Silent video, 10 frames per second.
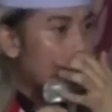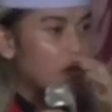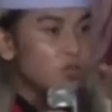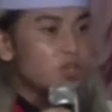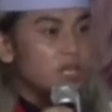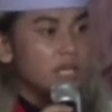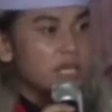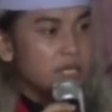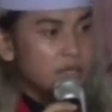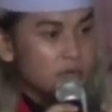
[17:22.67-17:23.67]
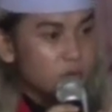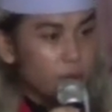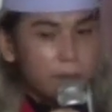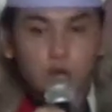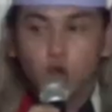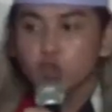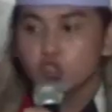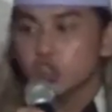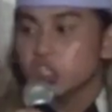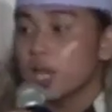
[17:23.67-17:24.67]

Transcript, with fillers: hadirin wabil khusus